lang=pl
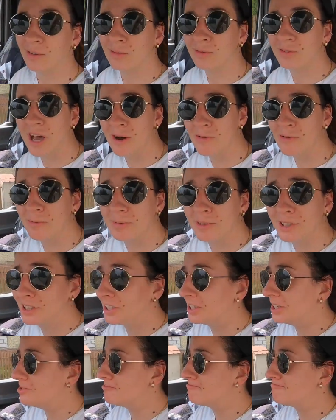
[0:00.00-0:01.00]
Udało mi
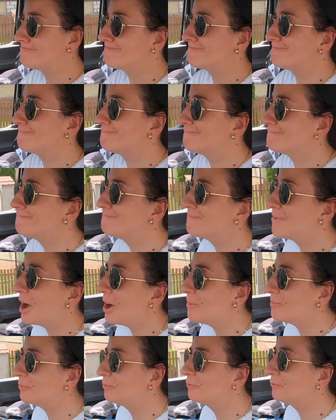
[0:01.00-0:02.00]
się.
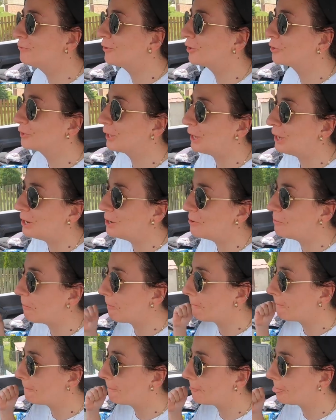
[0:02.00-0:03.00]
Mam fotel
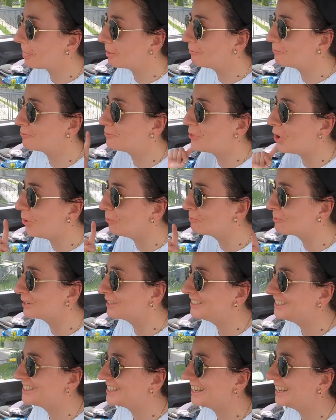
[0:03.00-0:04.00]
w
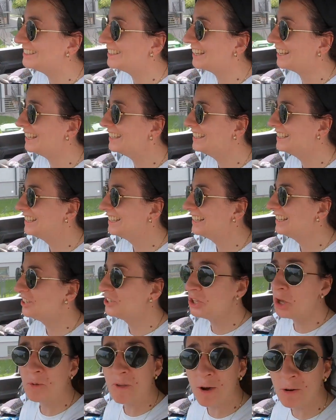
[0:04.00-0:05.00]
dobrej cenie.
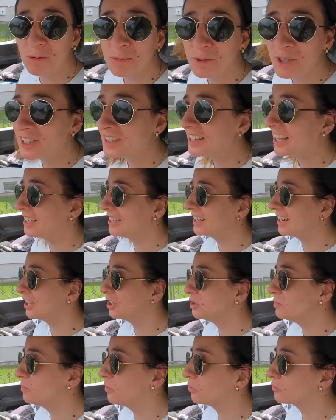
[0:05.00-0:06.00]
Nie udało mi się
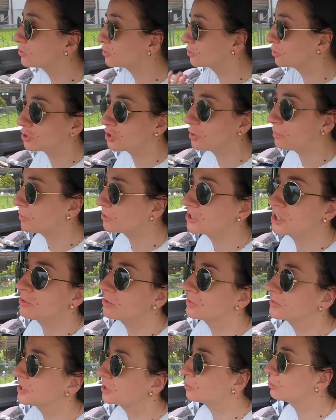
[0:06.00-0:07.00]
nagrać, bo wszystko się
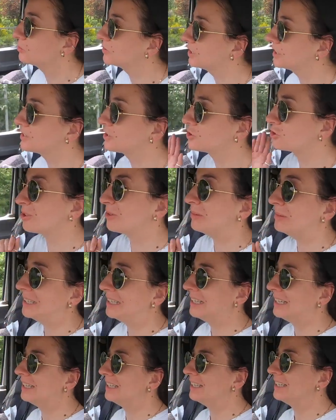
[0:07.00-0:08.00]
podziało w sekundę. Zresztą
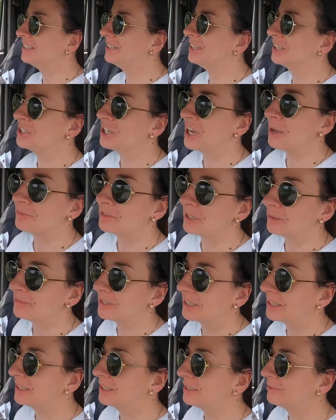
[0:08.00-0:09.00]
nie chciałam tam
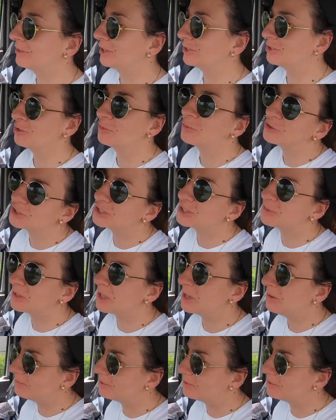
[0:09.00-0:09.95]
nagrywać, no bo to jest ten